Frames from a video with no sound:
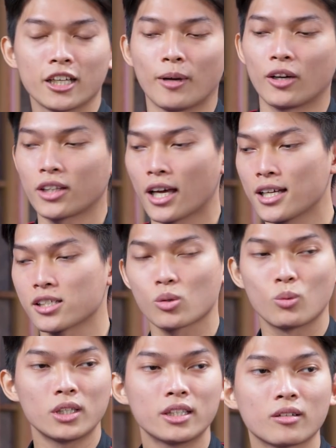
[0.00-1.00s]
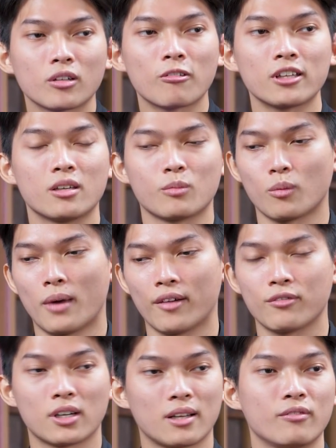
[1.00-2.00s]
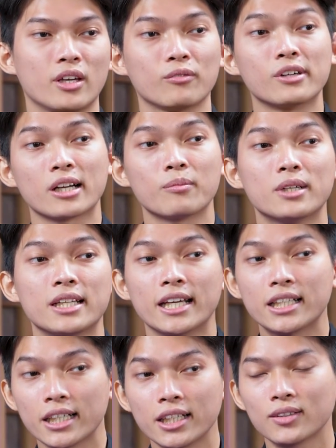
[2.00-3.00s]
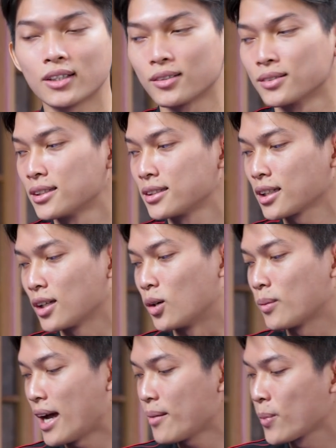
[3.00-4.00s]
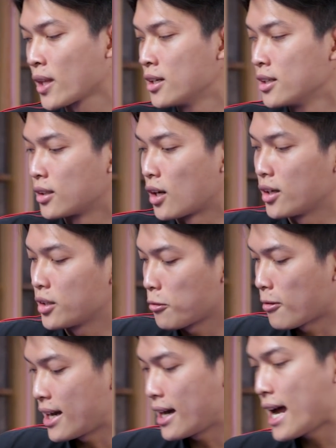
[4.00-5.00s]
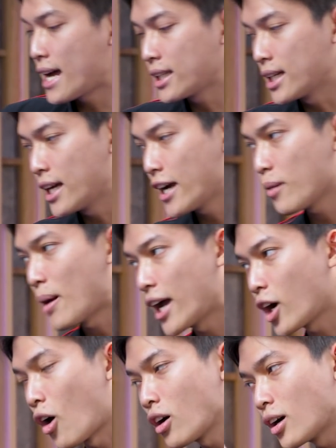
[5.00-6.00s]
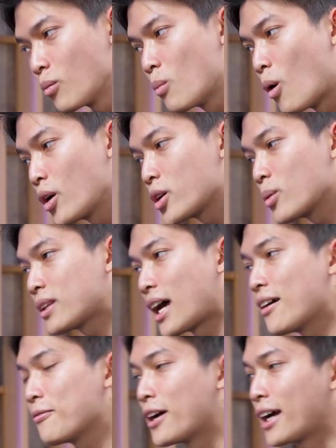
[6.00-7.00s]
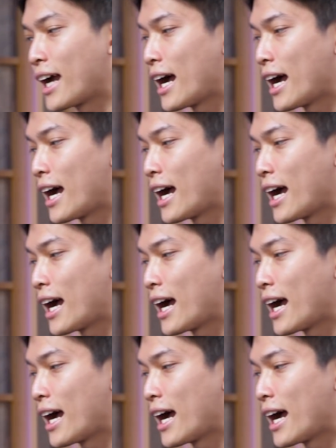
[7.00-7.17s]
để bạn có thể là switch trong cái quá trình mà bạn vừa làm việc vừa gaming giải trí đúng không? Rất là ổn áp. Rồi, ngoài ra thì Gigabyte có công bố cho chúng ta về